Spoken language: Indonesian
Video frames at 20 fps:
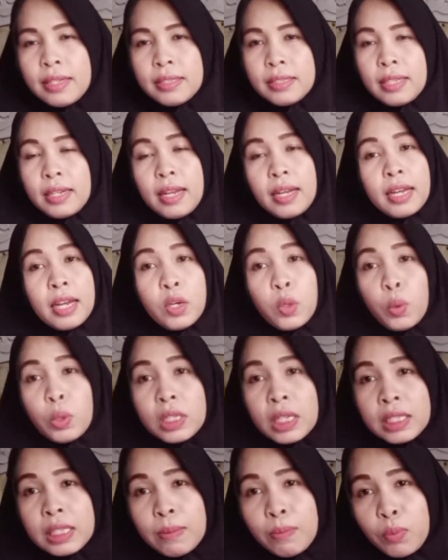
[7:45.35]
sedangkan duit
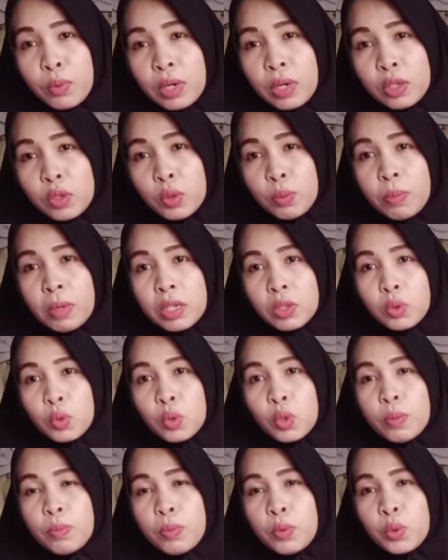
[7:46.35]
jajan bunda cuma
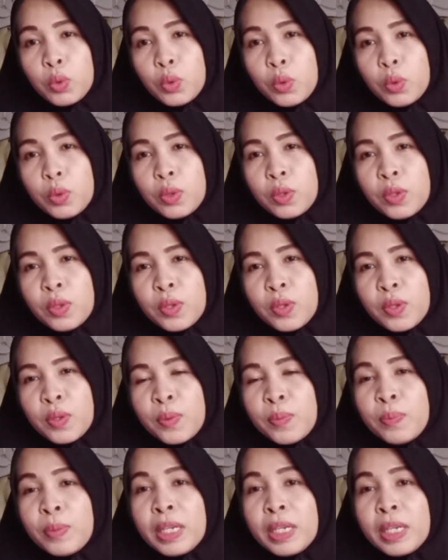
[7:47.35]
cukup untuk uh,